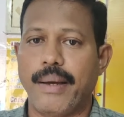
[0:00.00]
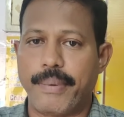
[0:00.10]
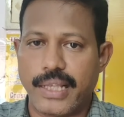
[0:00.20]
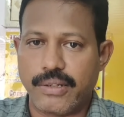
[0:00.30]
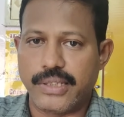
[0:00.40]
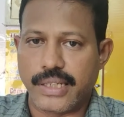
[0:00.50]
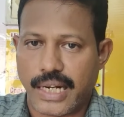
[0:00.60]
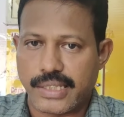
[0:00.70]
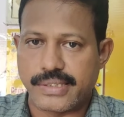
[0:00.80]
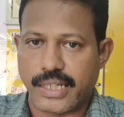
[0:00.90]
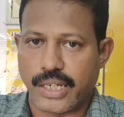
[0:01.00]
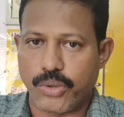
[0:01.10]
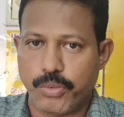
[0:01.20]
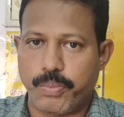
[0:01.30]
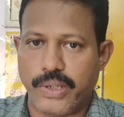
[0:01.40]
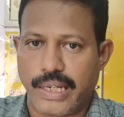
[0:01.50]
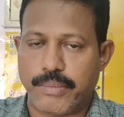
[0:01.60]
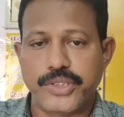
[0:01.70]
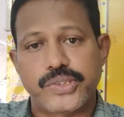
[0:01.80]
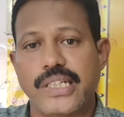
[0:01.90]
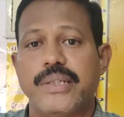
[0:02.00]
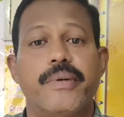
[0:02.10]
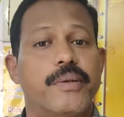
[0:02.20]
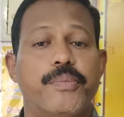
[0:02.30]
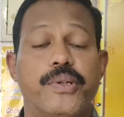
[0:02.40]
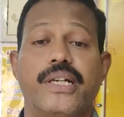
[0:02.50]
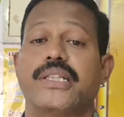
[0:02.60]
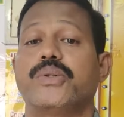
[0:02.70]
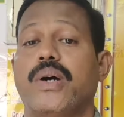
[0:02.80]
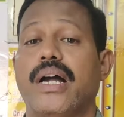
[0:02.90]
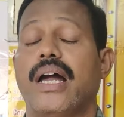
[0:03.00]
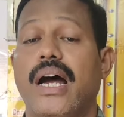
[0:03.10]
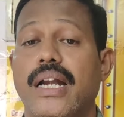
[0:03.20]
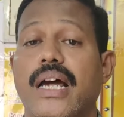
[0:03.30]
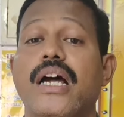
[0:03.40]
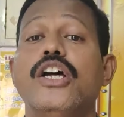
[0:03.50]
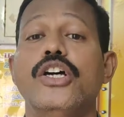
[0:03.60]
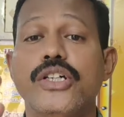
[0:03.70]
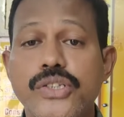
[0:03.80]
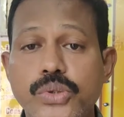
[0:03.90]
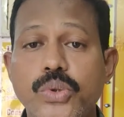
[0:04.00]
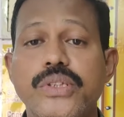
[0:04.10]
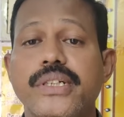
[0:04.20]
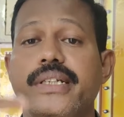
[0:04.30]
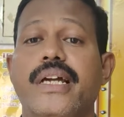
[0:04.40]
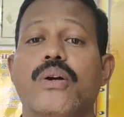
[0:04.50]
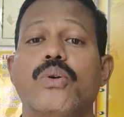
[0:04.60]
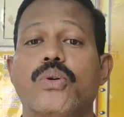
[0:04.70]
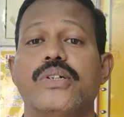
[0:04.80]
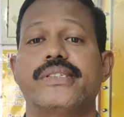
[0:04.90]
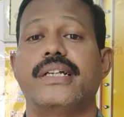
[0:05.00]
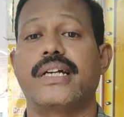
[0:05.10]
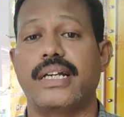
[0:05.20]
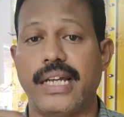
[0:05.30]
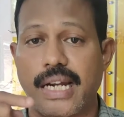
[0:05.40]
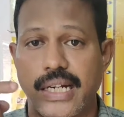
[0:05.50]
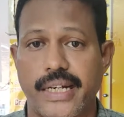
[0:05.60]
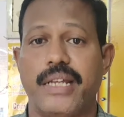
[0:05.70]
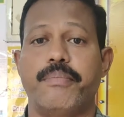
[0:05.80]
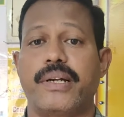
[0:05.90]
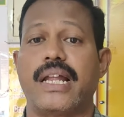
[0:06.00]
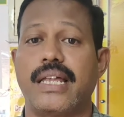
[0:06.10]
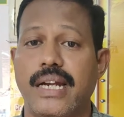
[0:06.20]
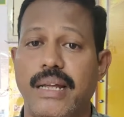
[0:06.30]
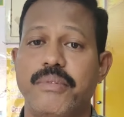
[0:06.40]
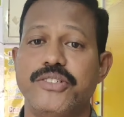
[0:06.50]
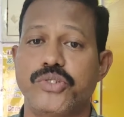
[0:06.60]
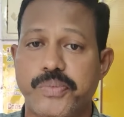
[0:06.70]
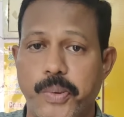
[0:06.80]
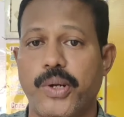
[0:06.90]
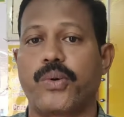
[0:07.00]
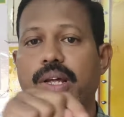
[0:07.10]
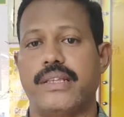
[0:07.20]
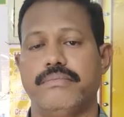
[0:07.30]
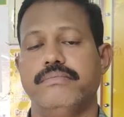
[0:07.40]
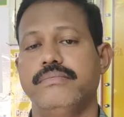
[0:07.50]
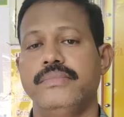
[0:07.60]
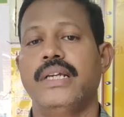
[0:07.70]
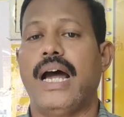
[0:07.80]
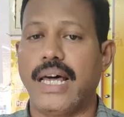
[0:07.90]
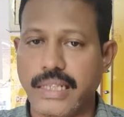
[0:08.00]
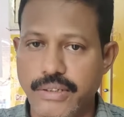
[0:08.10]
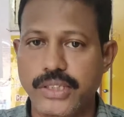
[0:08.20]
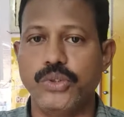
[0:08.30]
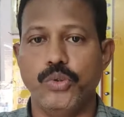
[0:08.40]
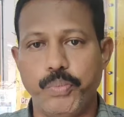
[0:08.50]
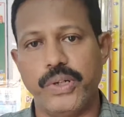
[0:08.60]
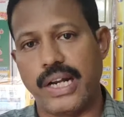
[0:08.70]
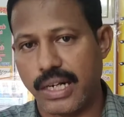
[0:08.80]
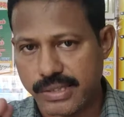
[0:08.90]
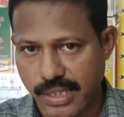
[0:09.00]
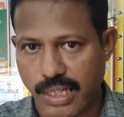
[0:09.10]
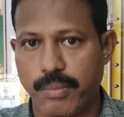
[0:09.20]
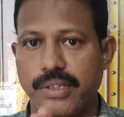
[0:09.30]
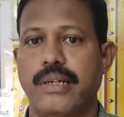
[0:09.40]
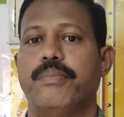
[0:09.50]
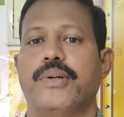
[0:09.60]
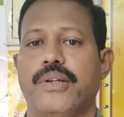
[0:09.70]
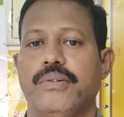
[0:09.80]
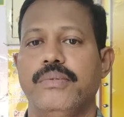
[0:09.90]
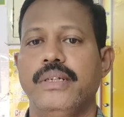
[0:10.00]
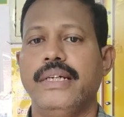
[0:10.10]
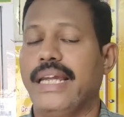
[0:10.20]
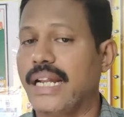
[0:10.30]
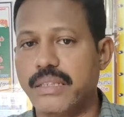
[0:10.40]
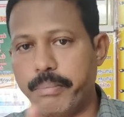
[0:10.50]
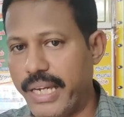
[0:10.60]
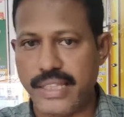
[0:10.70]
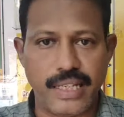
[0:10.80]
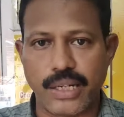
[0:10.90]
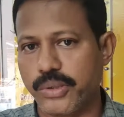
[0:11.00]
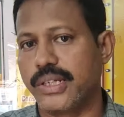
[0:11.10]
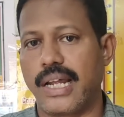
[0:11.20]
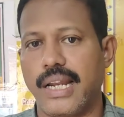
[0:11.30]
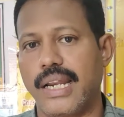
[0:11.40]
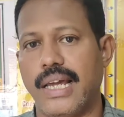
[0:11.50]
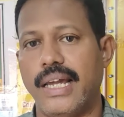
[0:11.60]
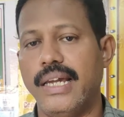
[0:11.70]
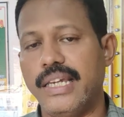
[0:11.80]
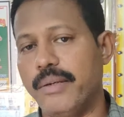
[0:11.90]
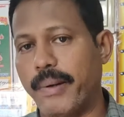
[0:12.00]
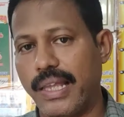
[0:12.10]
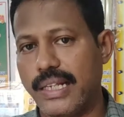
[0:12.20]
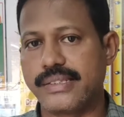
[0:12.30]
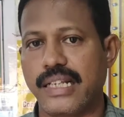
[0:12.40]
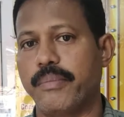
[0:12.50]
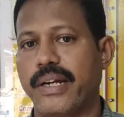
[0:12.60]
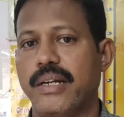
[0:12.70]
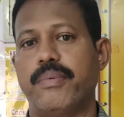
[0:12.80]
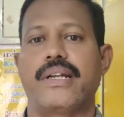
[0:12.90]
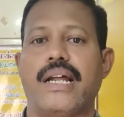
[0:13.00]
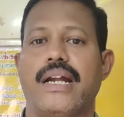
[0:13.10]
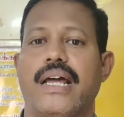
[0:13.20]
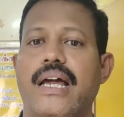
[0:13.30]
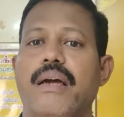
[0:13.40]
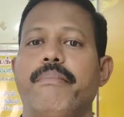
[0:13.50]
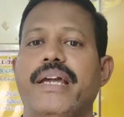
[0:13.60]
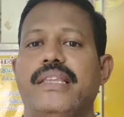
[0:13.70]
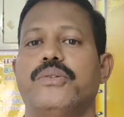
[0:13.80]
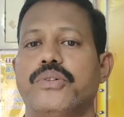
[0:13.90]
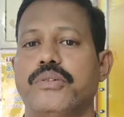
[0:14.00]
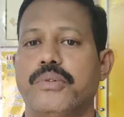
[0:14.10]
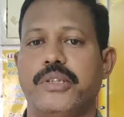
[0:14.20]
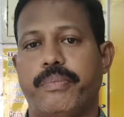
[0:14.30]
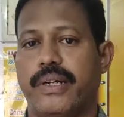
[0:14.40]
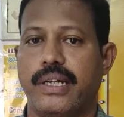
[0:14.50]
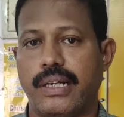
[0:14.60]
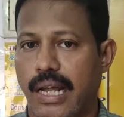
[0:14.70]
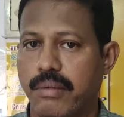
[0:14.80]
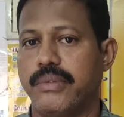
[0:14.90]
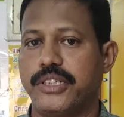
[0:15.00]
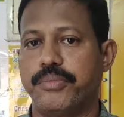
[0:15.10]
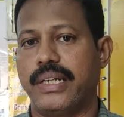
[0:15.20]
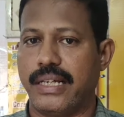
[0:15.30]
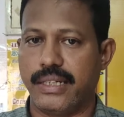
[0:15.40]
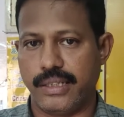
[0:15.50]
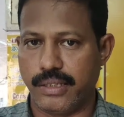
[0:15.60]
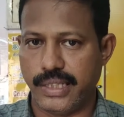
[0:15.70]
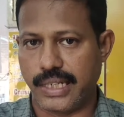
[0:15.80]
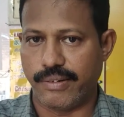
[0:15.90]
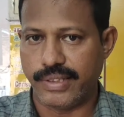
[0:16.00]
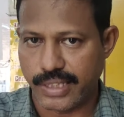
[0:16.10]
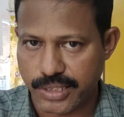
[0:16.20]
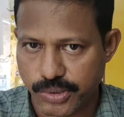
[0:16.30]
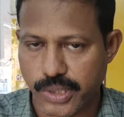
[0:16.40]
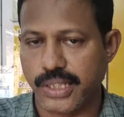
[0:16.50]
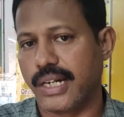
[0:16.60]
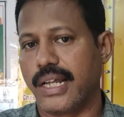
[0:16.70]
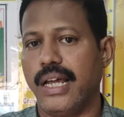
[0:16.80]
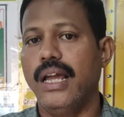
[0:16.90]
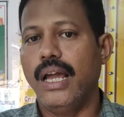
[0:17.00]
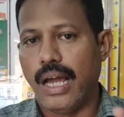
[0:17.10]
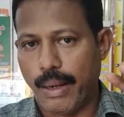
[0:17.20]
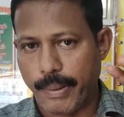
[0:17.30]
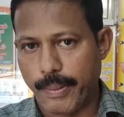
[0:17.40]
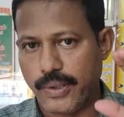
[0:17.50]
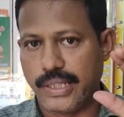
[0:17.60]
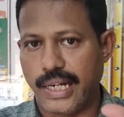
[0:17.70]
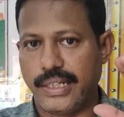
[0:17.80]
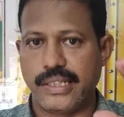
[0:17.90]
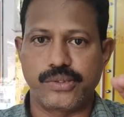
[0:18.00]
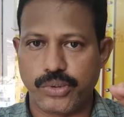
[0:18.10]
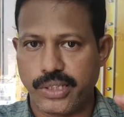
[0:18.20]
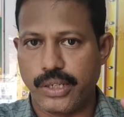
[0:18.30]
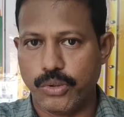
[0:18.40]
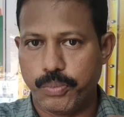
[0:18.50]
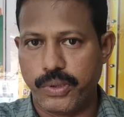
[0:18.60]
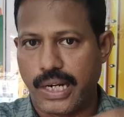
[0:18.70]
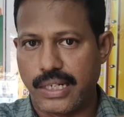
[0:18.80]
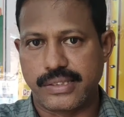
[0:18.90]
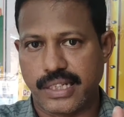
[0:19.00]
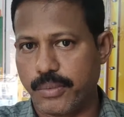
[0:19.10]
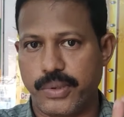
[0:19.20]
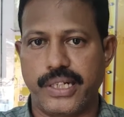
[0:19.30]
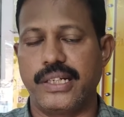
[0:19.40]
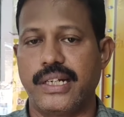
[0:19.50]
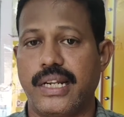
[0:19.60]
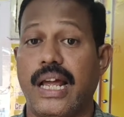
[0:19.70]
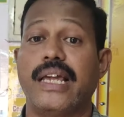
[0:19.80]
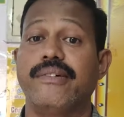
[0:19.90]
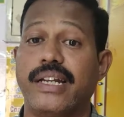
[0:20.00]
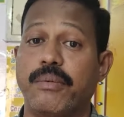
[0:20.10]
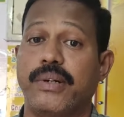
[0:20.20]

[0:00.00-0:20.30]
அப்போ அதில் வந்து நாட்டு சக்கரை உப்பு லெமன் ஜூஸ் அந்த மாதிரி போட்டு எடுத்துக்குவாங்க ஆனால் சுடு தண்ணியாக குளுக்கோஸ் எடுக்க யாராவது ட்ரை பண்ணால் அதில் லெமன் ஜூஸ் போடக்கூடாது அதில் வந்து உப்பு நாட்டு சக்கரை மட்டும் தான் போடணும் ஏன்னா அந்த பேதிலாம் கொடுக்குறாங்கல்ல இப்போ அதில் சில பேர் என்ன பண்ணுறாங்கன்னா பேதி கொடுக்கும்போது இப்போ நான் மட்டும் இல்லை இயற்கை வைத்தியர்கள் சொல்றது என்னன்னா அப்பப்போ கொஞ்சம் லைட்டா சுடுதண்ணில உப்பு நாட்டு சக்கரை போட்டு எடுங்கன்றாங்க இவங்க என்ன